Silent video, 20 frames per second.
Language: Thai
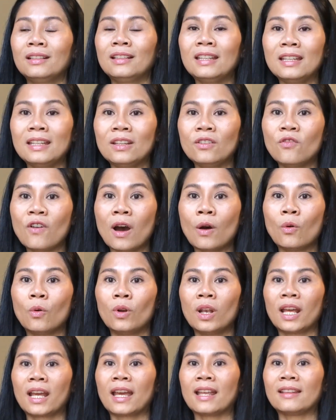ที่เว้า
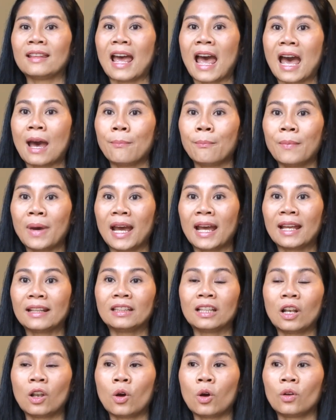แล้วก็ทำมา
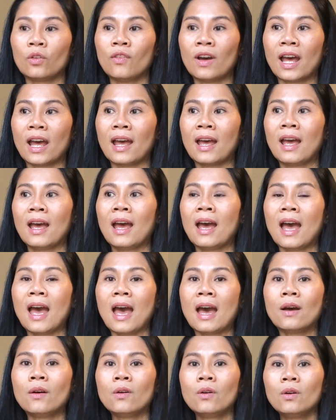ตลอดว่า
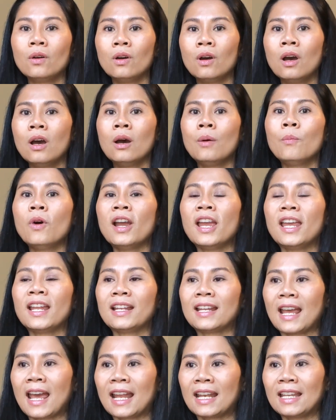อ้าวบอเห
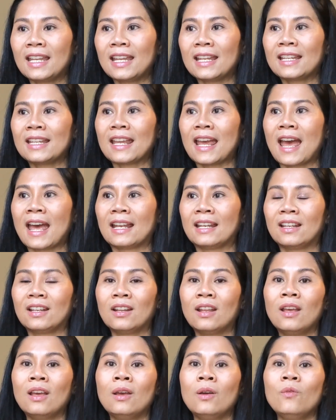ตุงานเหตุการณ์
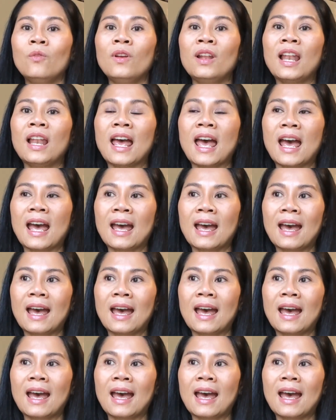เวลา